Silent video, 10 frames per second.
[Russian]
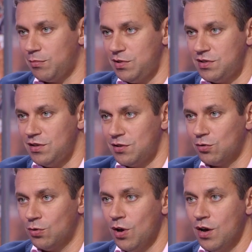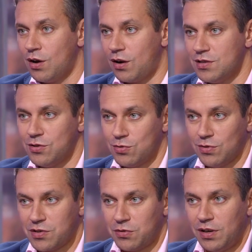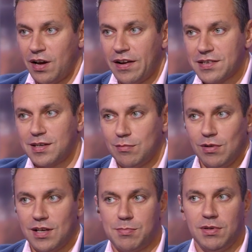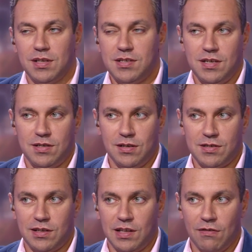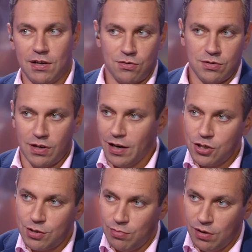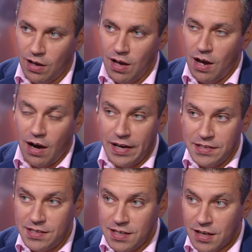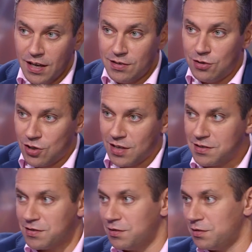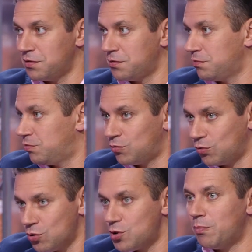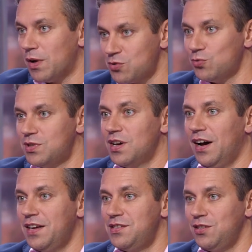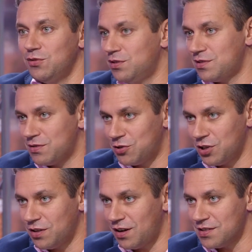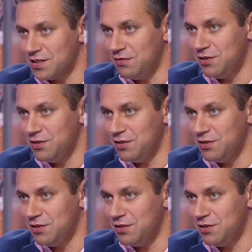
объяснить эту разницу, насколько резкой была смена деятельности для вас? То есть раньше было IT, сейчас э, тоже по сути IT, но это совершенно разные